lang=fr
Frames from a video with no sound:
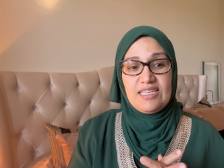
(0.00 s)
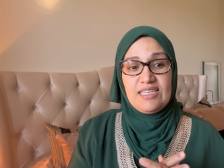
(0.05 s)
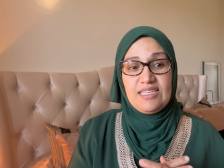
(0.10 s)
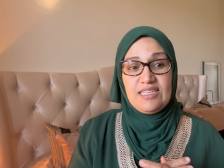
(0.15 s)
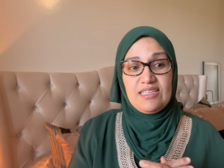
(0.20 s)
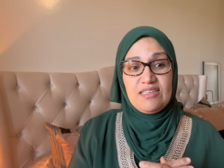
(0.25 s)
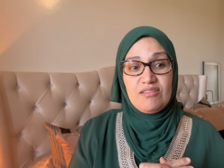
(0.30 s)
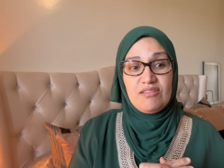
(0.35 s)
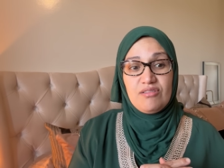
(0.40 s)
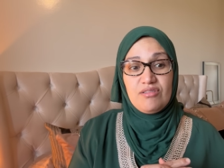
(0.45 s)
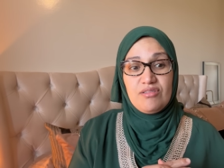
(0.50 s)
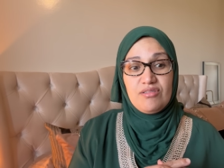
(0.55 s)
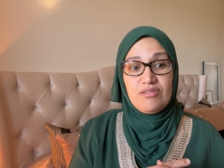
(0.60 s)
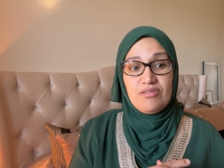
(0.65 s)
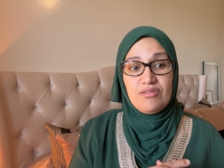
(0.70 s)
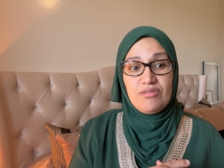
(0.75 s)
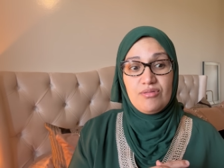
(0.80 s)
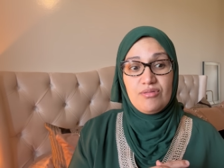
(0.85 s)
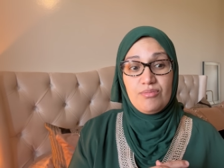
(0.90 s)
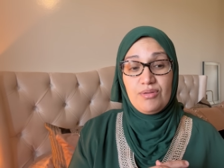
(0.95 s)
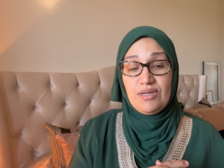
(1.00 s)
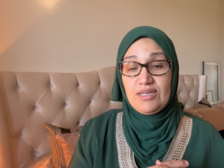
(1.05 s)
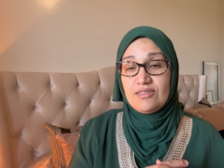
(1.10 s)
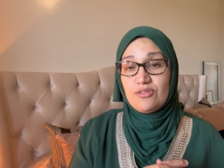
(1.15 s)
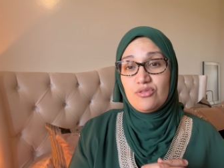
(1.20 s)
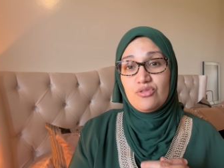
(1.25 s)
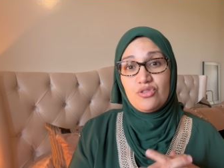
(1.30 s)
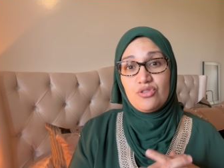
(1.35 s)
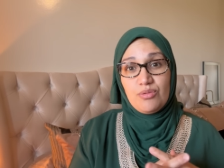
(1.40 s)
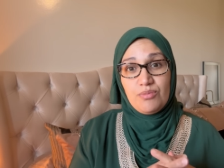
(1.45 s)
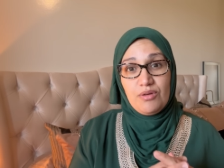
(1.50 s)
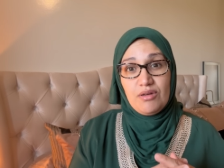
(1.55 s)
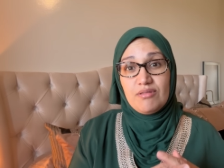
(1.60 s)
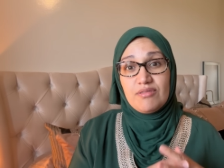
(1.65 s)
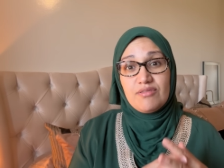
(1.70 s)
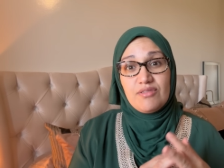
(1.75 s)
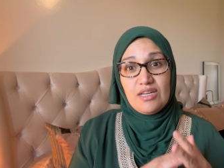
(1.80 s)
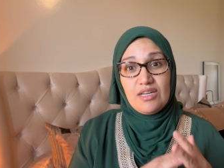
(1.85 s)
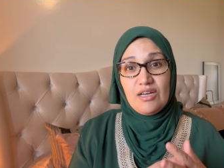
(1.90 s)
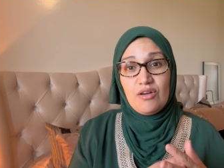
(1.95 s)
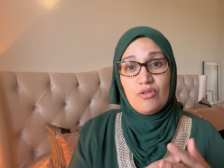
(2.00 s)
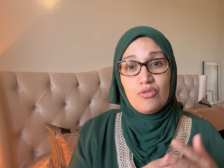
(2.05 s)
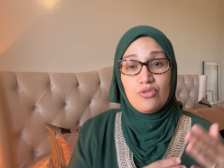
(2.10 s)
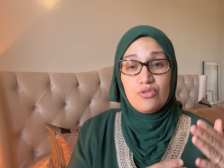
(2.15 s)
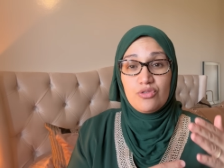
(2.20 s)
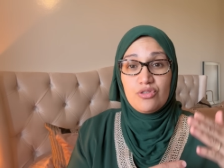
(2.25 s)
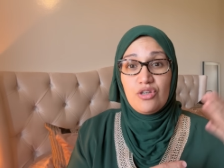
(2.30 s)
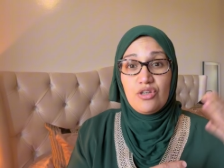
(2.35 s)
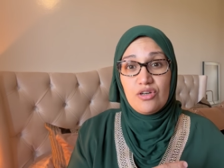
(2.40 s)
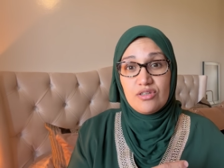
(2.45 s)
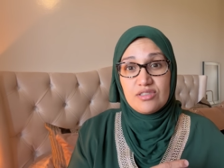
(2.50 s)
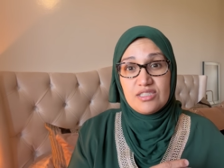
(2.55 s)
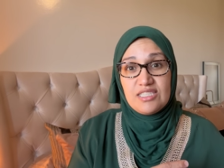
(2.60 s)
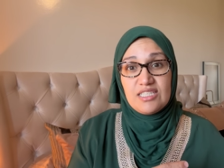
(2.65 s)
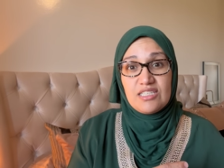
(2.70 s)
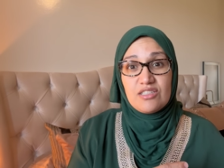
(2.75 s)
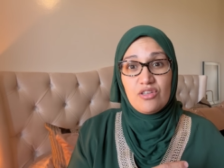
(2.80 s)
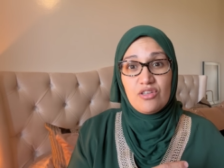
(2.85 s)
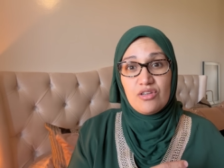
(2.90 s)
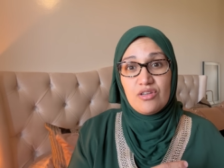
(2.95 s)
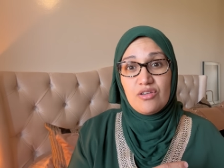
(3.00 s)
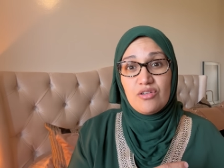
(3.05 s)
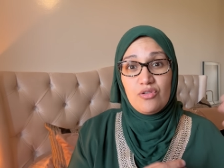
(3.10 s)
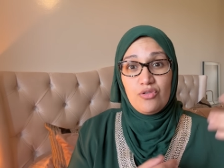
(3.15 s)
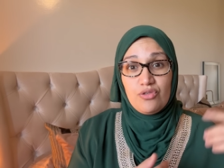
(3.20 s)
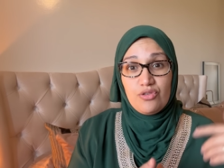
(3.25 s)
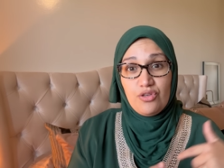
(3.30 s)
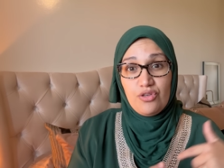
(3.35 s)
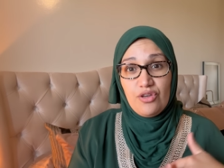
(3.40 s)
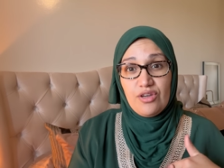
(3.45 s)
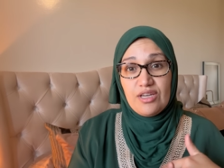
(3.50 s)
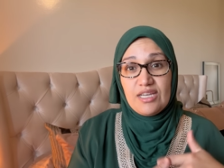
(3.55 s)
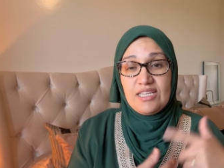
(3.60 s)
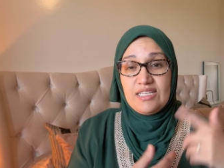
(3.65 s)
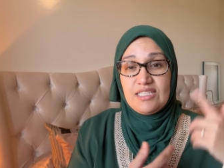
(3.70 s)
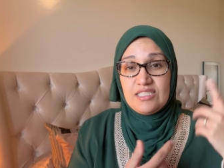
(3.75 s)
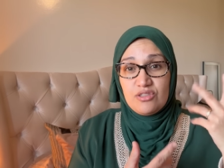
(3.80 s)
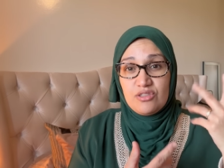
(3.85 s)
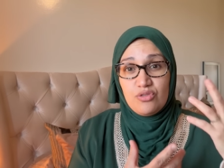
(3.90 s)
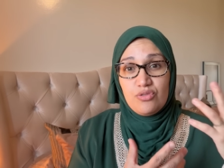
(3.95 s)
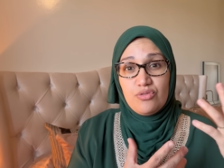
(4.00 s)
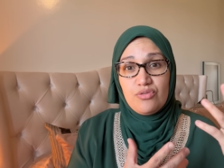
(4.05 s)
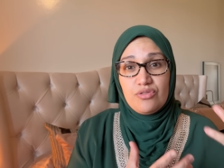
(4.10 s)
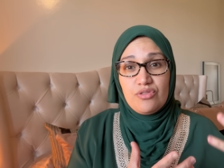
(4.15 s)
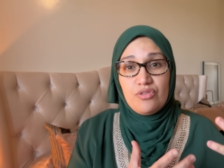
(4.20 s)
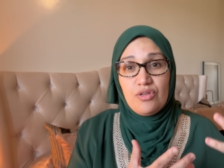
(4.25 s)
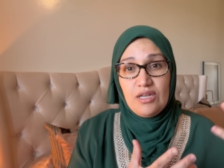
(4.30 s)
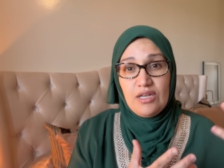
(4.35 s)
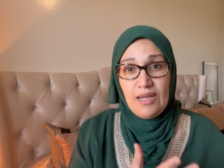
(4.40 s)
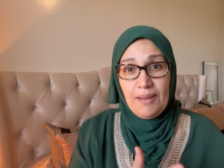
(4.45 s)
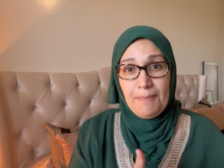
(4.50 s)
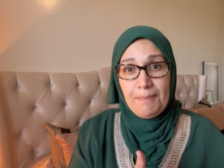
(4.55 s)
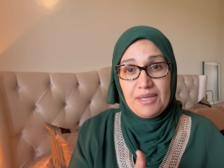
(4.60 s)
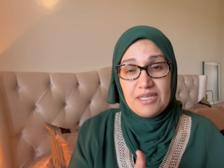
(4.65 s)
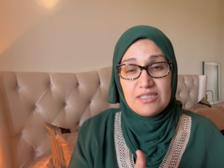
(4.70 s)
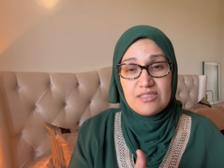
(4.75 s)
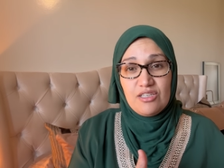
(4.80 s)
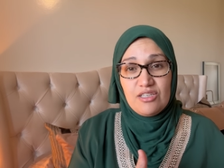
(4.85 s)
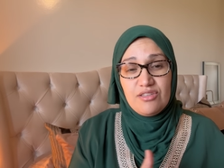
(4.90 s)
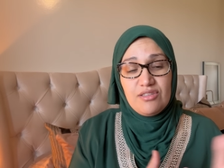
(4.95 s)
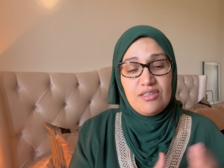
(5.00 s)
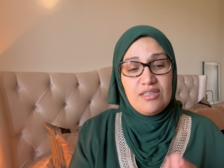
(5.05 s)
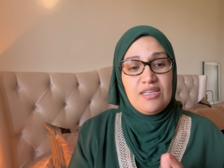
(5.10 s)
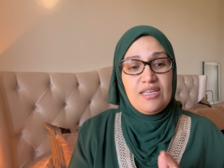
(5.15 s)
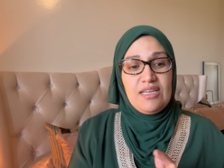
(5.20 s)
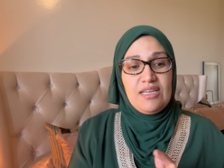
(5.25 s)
Et euh, bah justement, voilà, au lieu de grandir dans le cœur et les yeux de la personne,